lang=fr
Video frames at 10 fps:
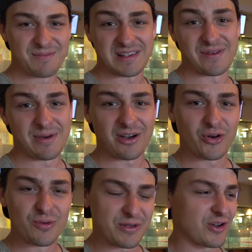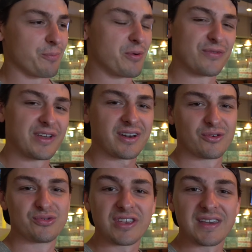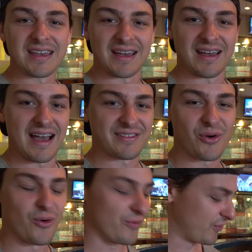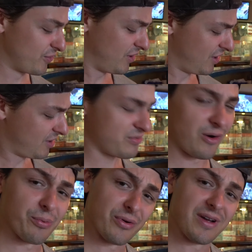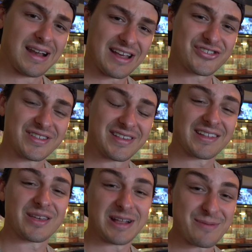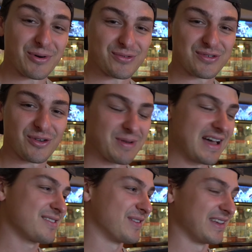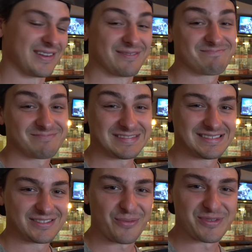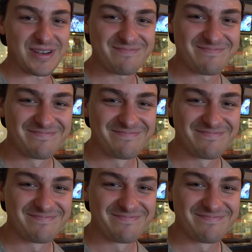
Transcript: C'est vraiment cool parce qu'on peut venir goûter euh, à ce qu'on veut, puis on peut l'acheter directement les produits sur place. Comme ça. Euh,